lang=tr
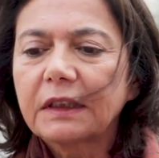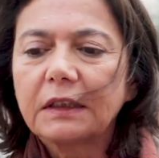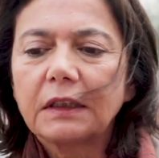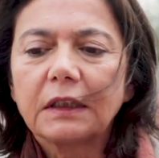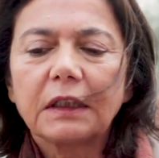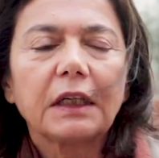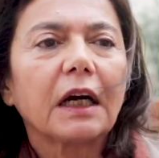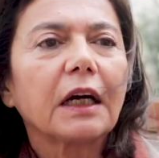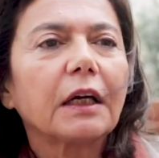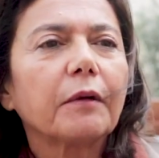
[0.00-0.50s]

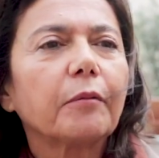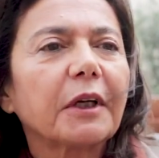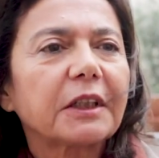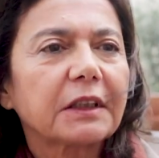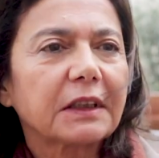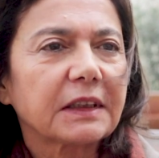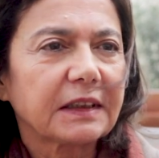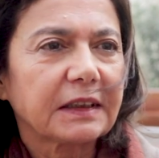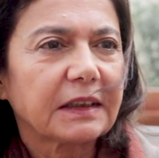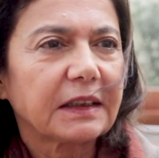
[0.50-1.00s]
fikrini
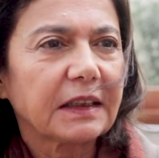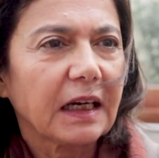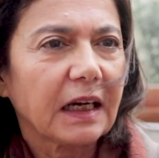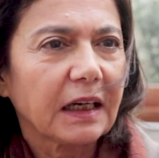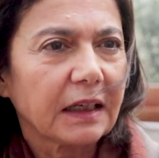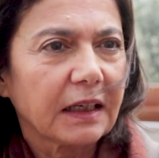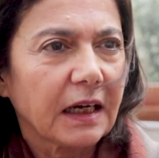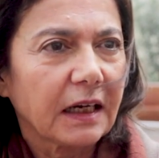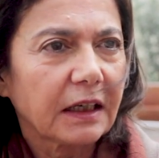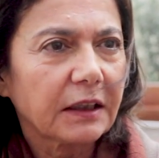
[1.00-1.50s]
yaymak
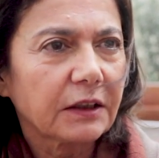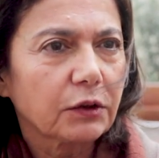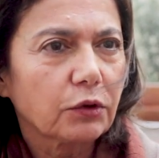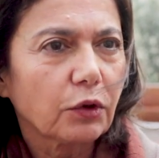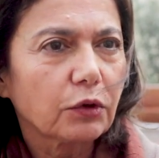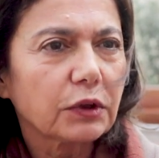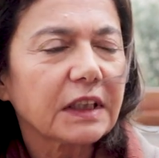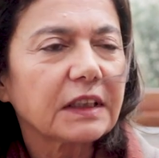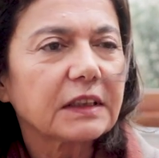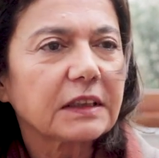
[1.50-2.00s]

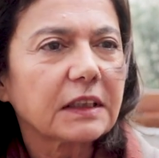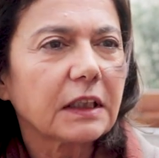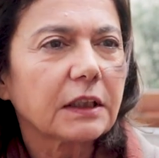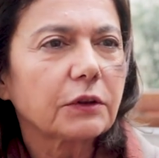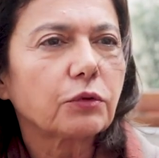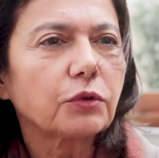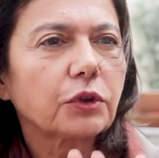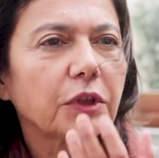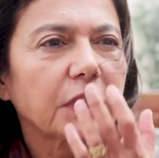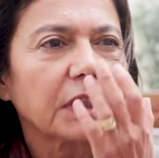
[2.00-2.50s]
isteyenler,
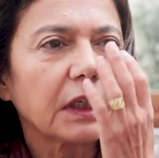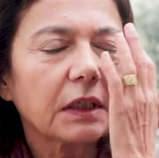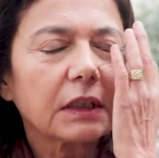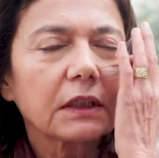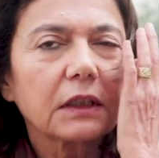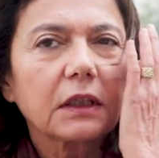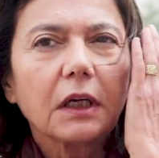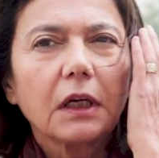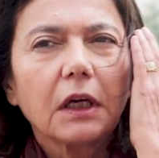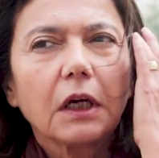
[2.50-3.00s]
dolayısıyla
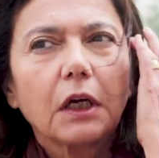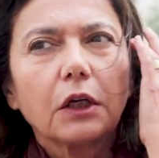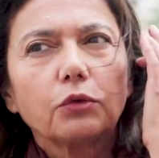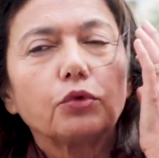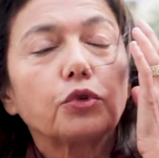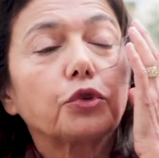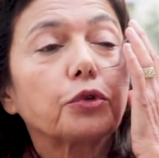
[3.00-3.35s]
Türkiye'nin